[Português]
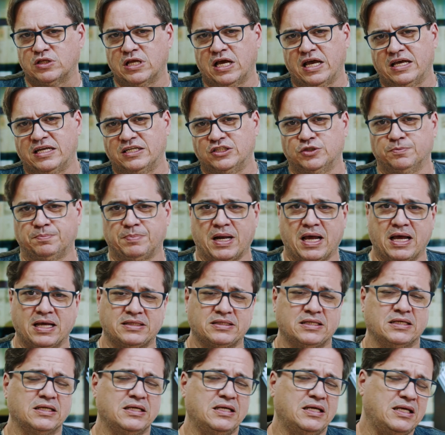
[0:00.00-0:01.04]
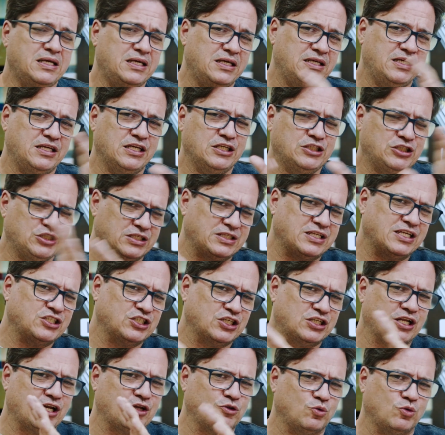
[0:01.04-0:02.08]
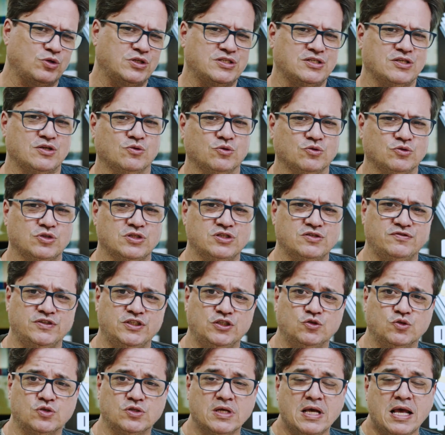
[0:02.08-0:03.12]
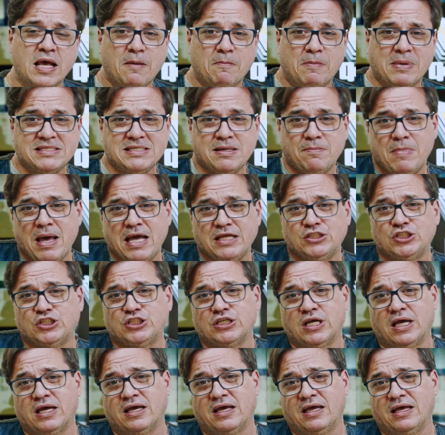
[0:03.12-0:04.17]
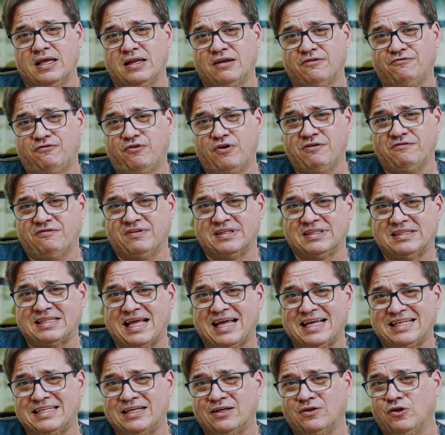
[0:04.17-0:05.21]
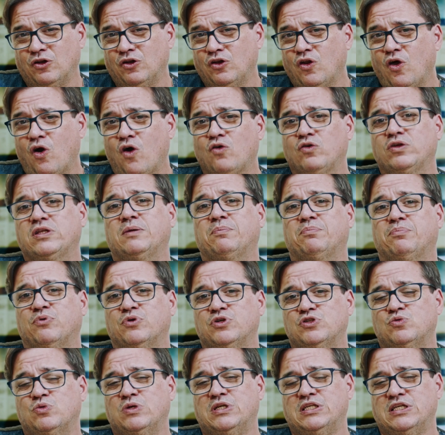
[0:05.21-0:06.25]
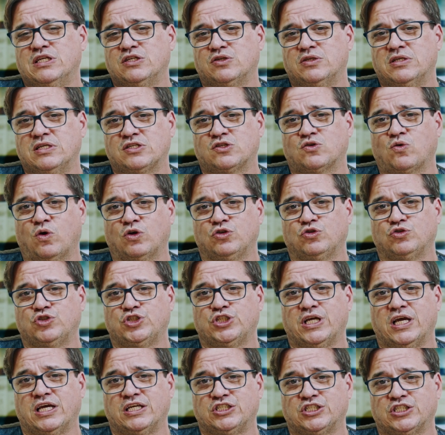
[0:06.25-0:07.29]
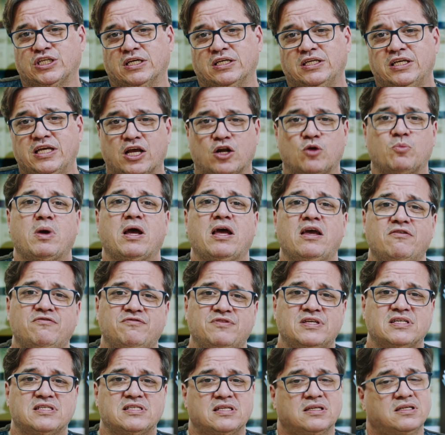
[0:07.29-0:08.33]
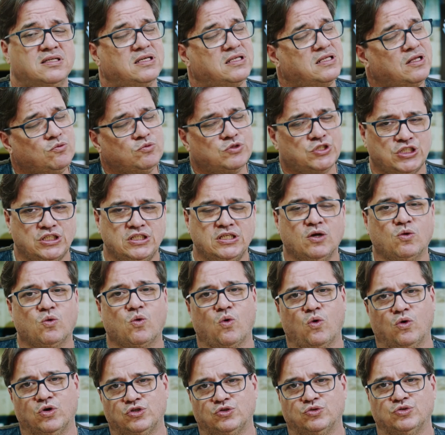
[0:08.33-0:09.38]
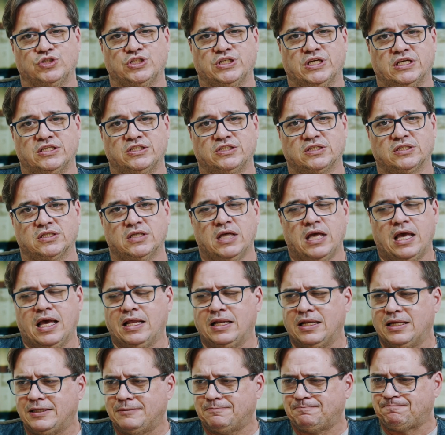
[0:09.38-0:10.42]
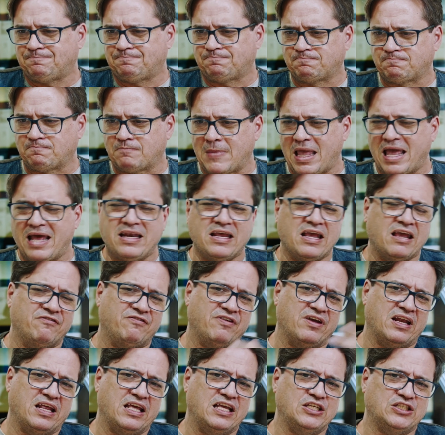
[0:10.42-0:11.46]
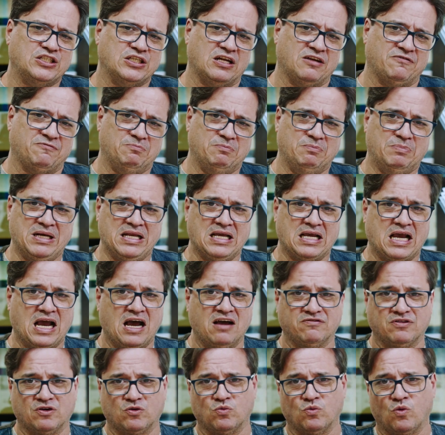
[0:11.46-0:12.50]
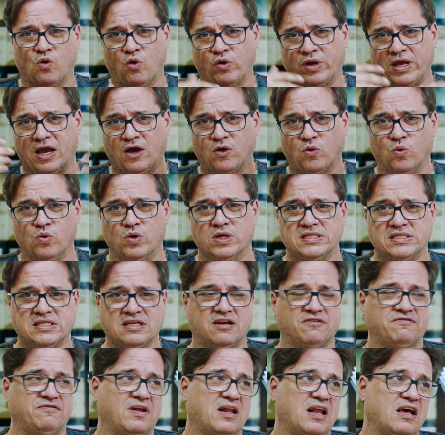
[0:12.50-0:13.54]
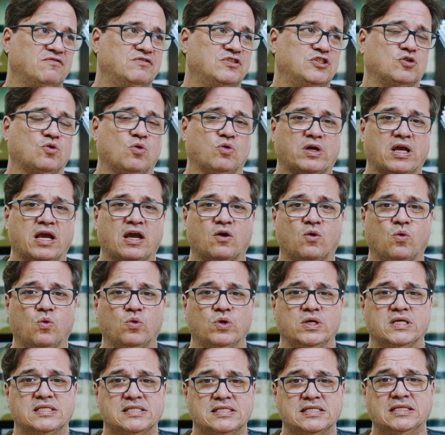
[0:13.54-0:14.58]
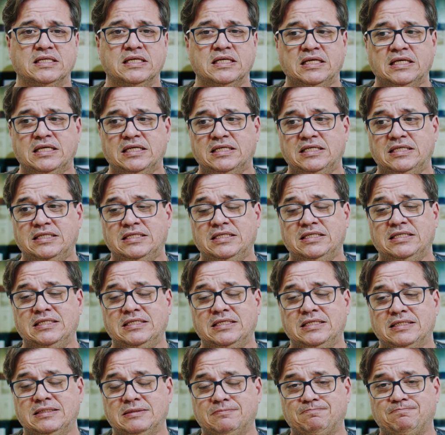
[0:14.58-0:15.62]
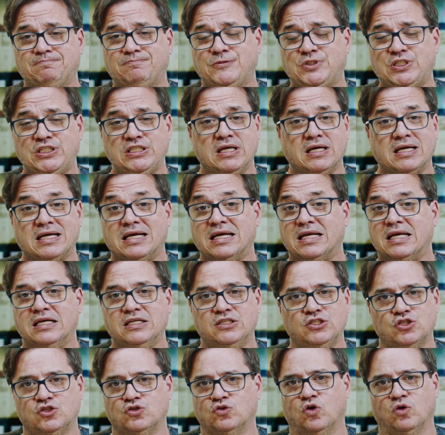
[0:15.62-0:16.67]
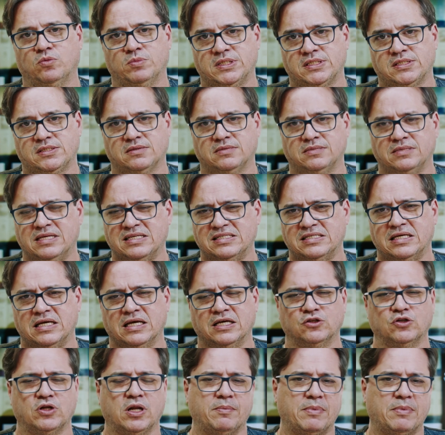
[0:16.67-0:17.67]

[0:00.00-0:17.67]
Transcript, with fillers: da Era de Prata, e a gente até já tratou isso em outros vídeos. Mas a Mad eh, ela foi inventada logo depois do início desse código de ética, e era uma revista que não tinha o código de ética. Ela era irreverente, ela brincava com qualquer coisa, ela falava de qualquer coisa, e tinha grandes nomes desenhando na